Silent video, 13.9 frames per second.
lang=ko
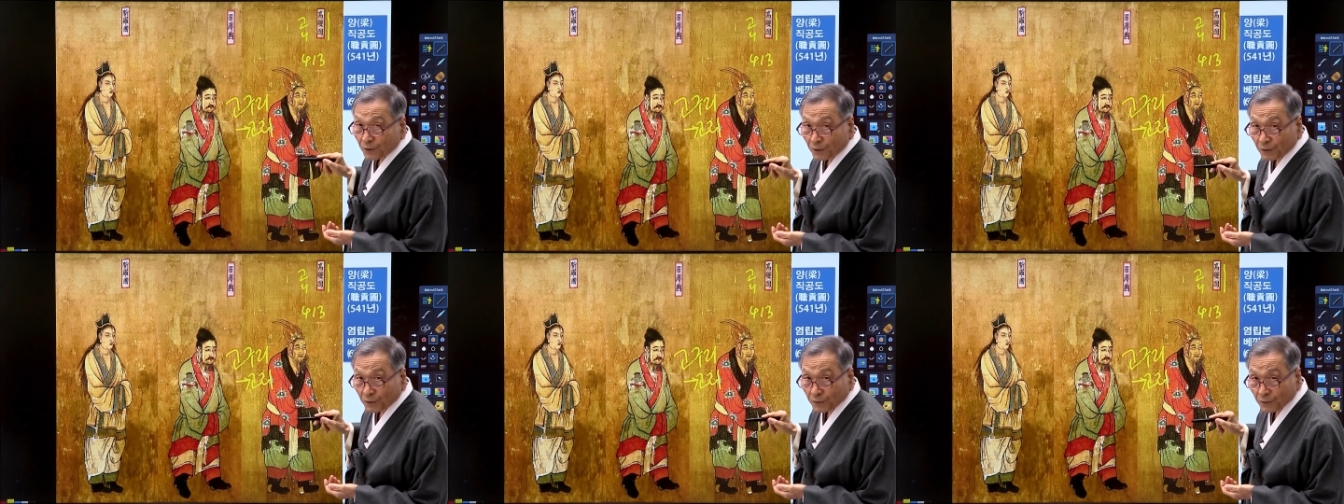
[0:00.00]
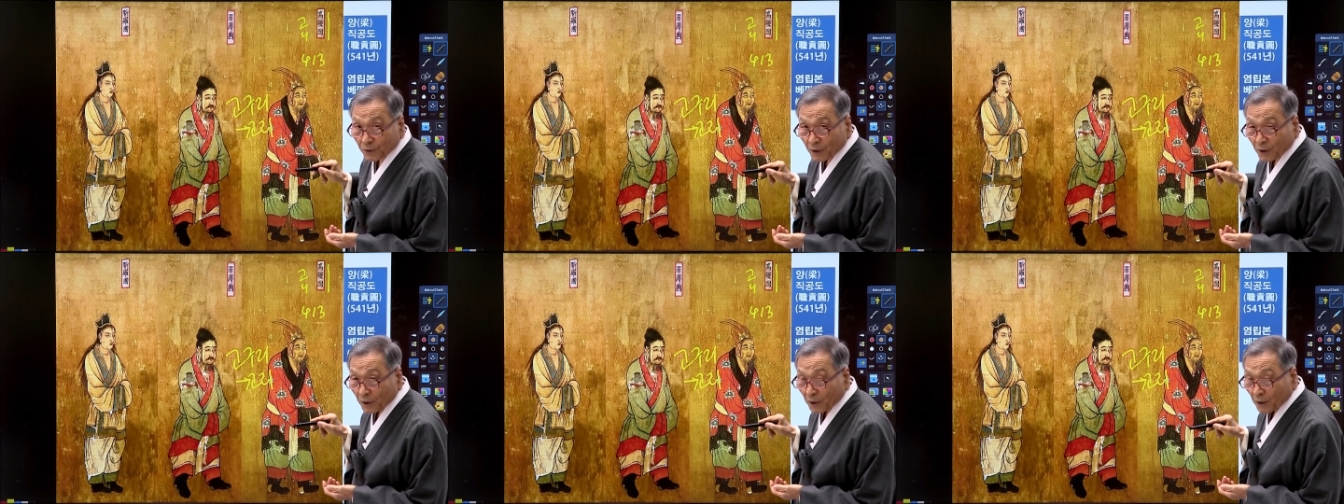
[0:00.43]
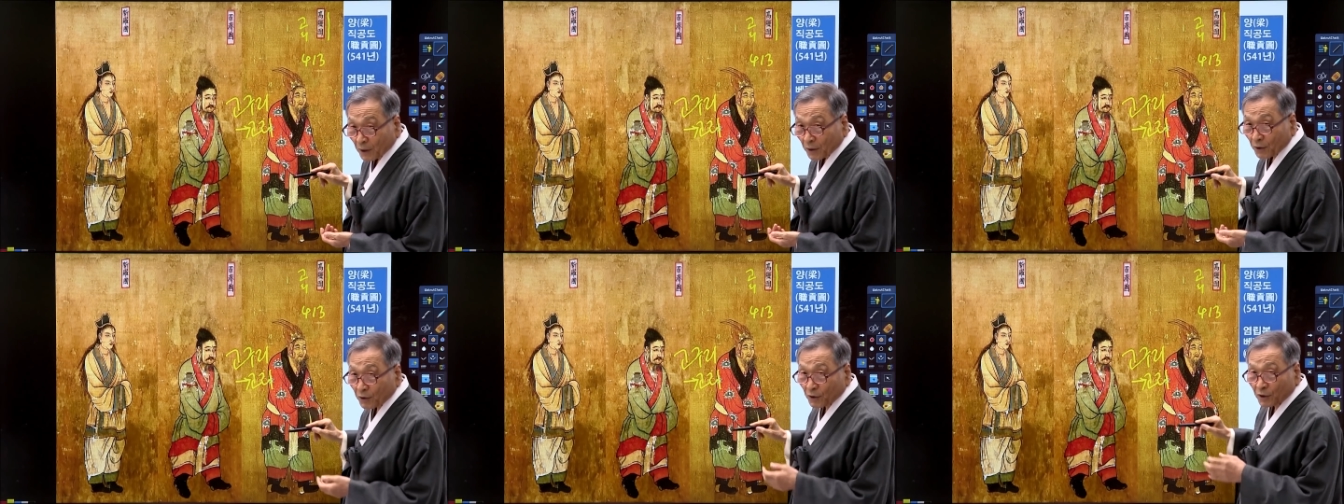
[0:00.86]
고리국이.
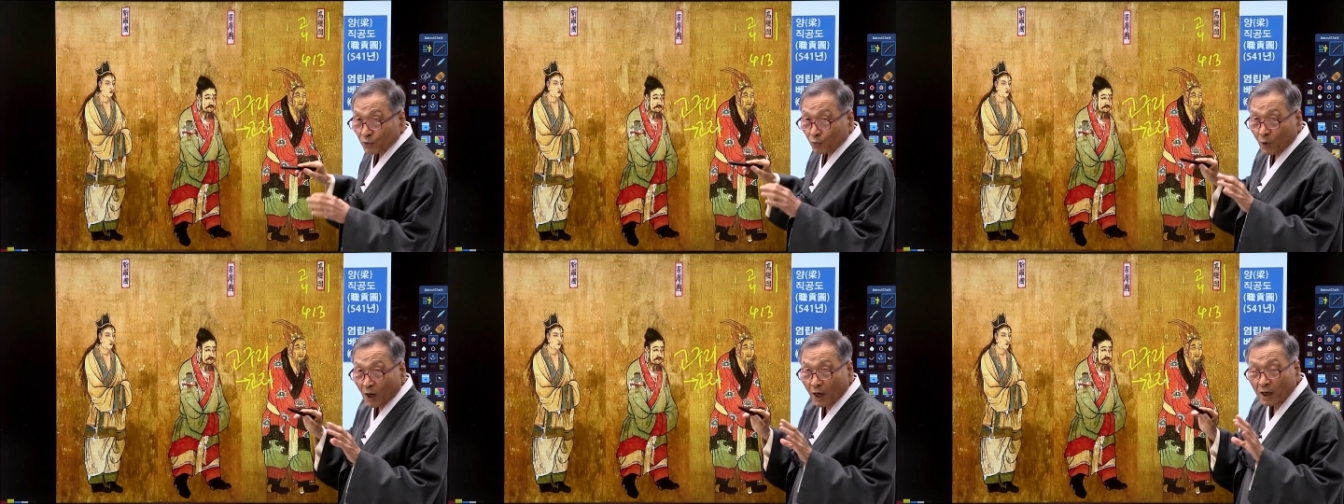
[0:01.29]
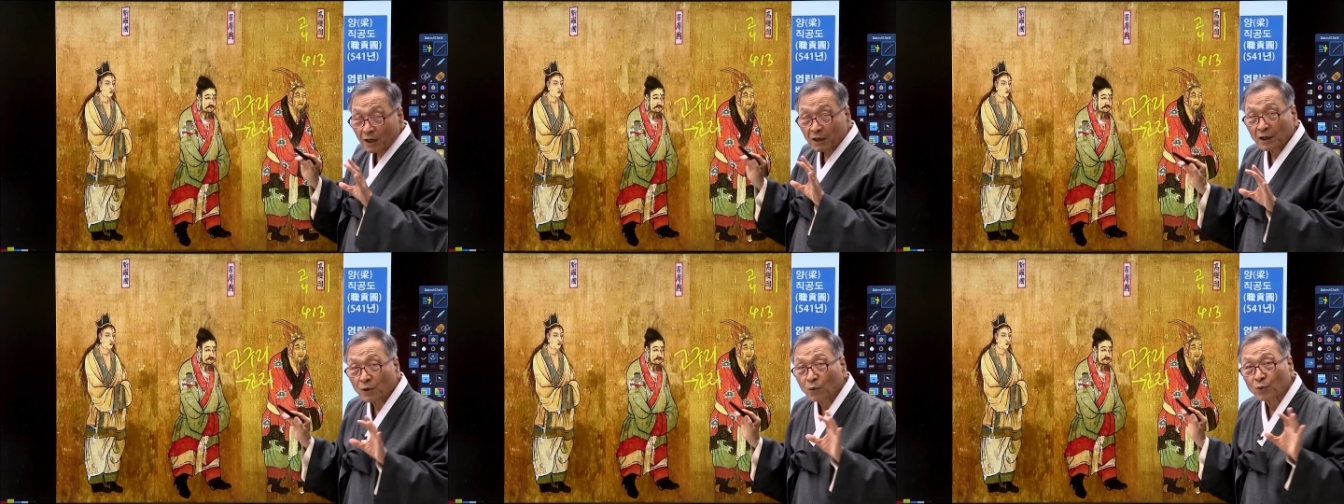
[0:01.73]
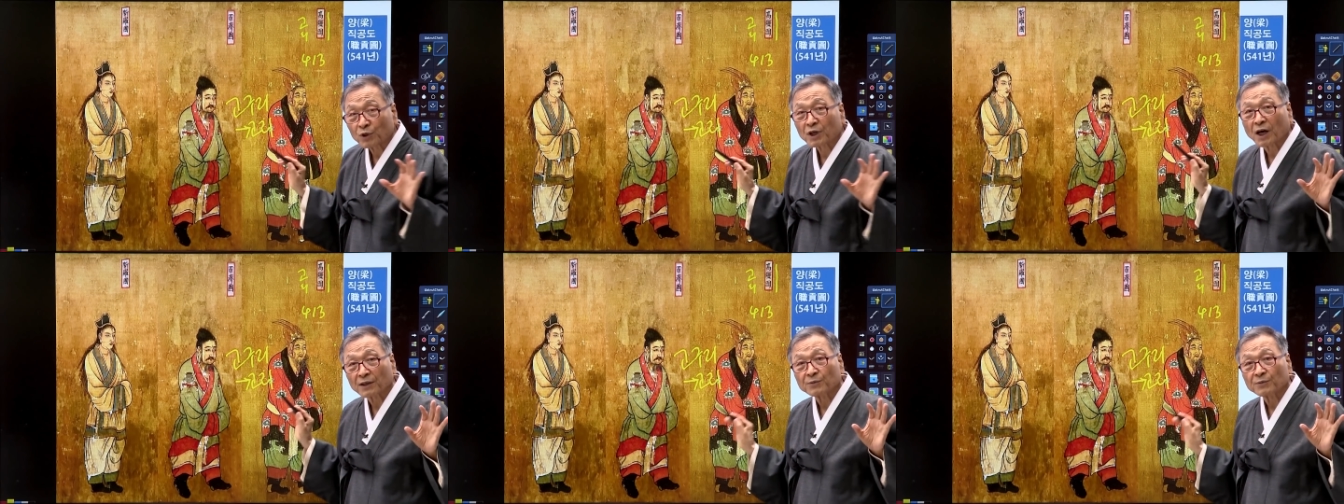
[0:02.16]
이건 왕건의 고리가